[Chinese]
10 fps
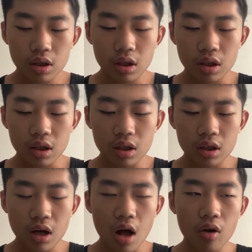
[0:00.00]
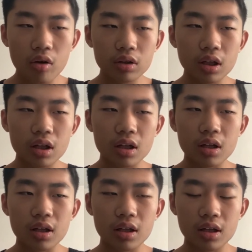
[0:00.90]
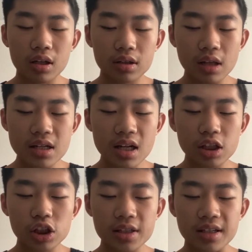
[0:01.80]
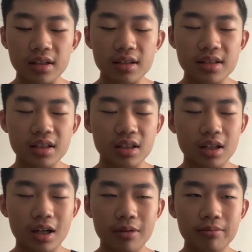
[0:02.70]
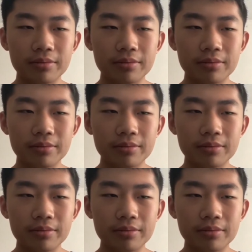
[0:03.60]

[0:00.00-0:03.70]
呃，然后呢，但这个事情呢，其实。